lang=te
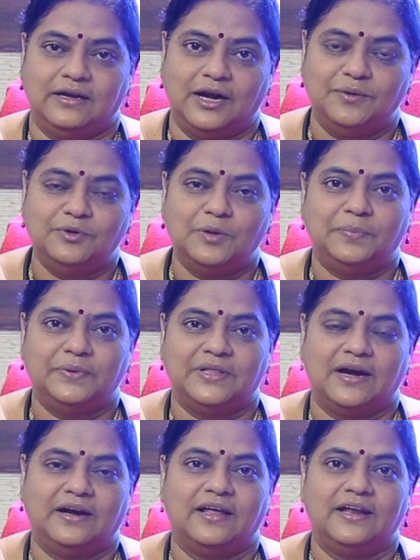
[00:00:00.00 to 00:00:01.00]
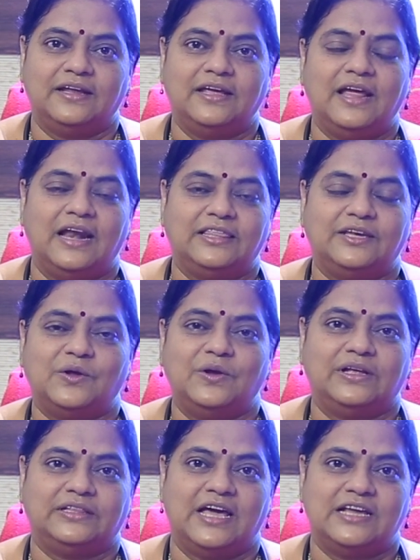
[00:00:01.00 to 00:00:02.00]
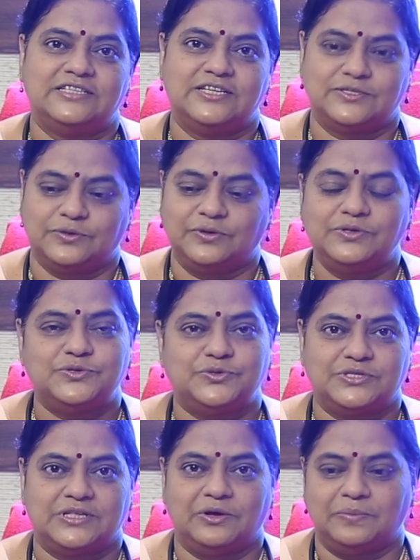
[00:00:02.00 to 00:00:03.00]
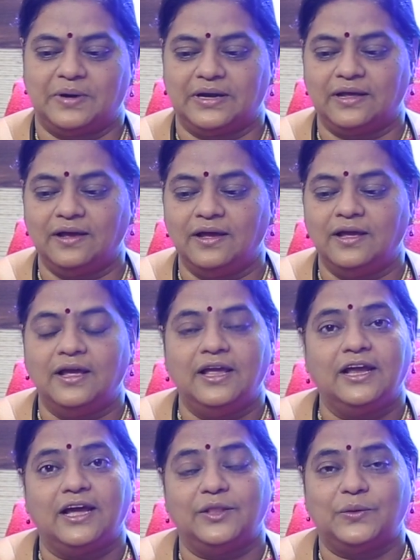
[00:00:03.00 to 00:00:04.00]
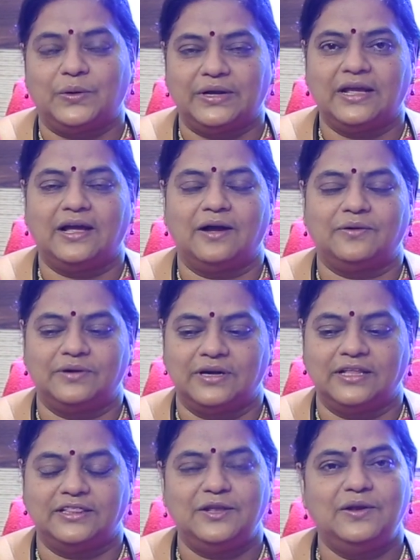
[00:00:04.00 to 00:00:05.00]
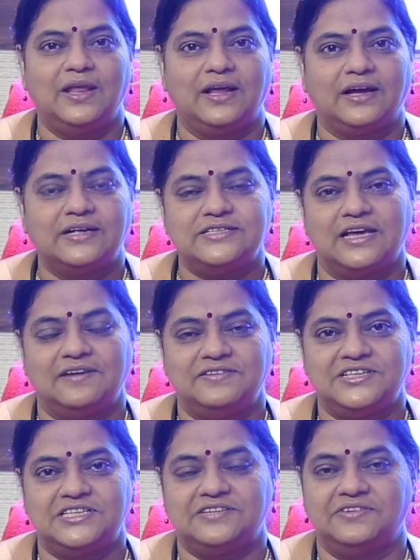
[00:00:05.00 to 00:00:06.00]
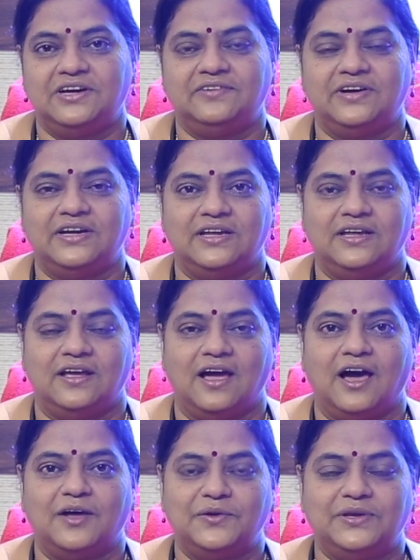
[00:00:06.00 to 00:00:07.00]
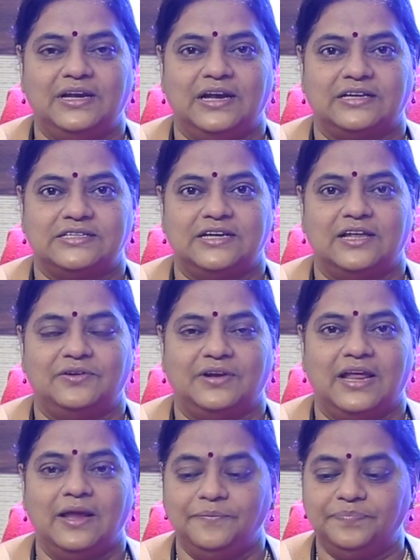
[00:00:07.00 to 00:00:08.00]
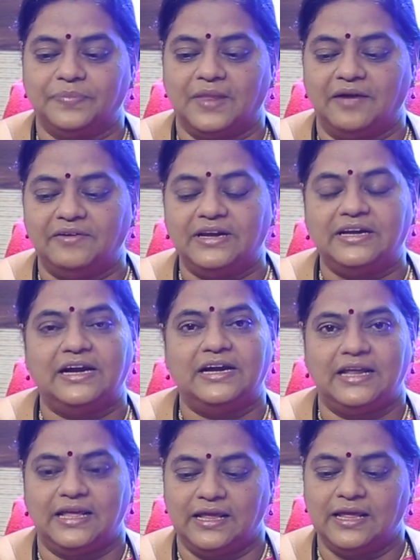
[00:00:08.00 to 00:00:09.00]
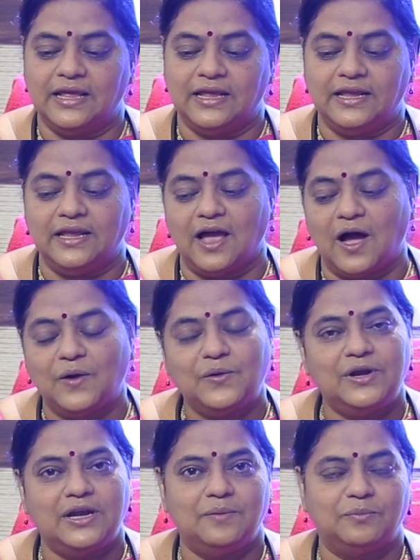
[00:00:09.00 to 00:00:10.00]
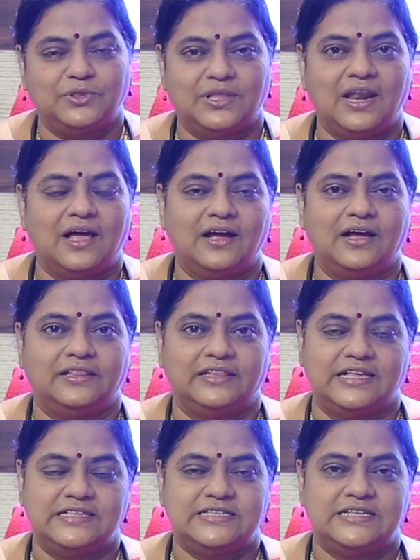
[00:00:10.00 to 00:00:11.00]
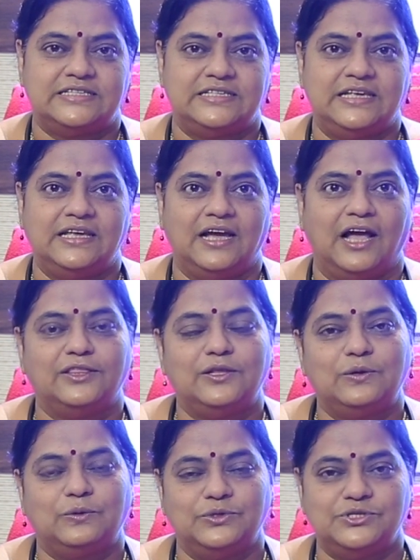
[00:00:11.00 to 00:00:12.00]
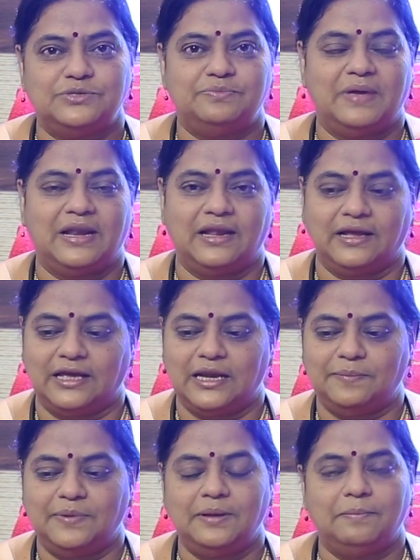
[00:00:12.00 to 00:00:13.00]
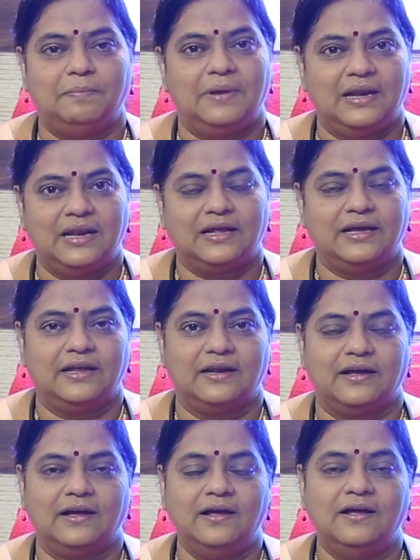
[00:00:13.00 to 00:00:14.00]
నడుము నొప్పి తగ్గడానికి హెల్త్ టానిక్ తయారు చేసుకోవడం చూస్తాం అనమాట ఇంకా అదొకటే కాకుండా దీనిలో ఇంకా చాలా విశిష్టమైనటువంటి ఆరోగ్య లక్షణాలు ఉన్నాయి అవి ఏంటంటే ఈ ఆకుల్ని ముద్దలాగా దంచేసి అందులో కొంచెం బెల్లం కలిపి పిల్లలకు కనుక